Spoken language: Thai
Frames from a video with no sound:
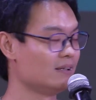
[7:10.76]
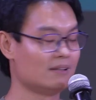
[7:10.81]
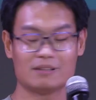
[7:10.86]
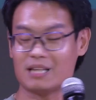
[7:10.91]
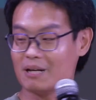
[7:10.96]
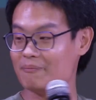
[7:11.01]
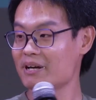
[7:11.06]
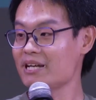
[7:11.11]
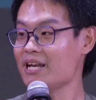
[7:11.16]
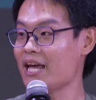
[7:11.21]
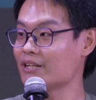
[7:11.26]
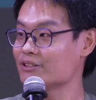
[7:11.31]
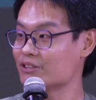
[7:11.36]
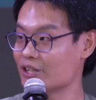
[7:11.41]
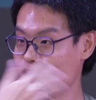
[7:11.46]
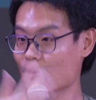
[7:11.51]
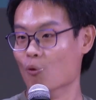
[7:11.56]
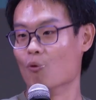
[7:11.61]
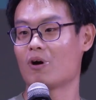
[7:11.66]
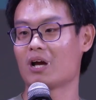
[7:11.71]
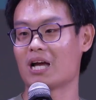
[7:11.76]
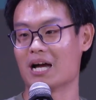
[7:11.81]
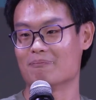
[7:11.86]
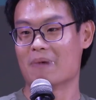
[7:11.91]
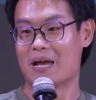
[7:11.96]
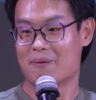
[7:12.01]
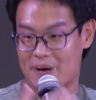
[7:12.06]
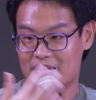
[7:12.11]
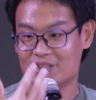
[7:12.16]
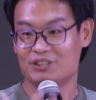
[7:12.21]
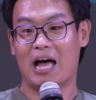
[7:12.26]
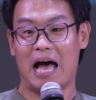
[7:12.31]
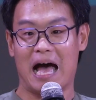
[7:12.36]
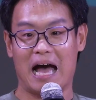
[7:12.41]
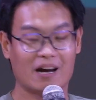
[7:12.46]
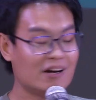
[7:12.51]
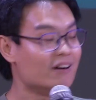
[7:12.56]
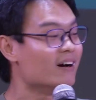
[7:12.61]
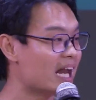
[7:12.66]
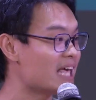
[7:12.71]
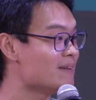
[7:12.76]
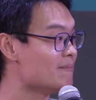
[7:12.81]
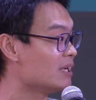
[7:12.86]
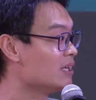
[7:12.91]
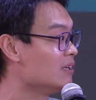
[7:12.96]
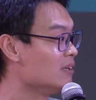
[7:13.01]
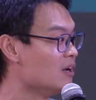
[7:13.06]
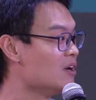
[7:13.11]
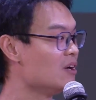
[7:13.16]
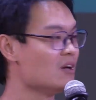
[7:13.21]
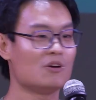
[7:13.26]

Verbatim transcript: ทำให้เด็กสนุกกับไอภาษาคืออะไรมันก็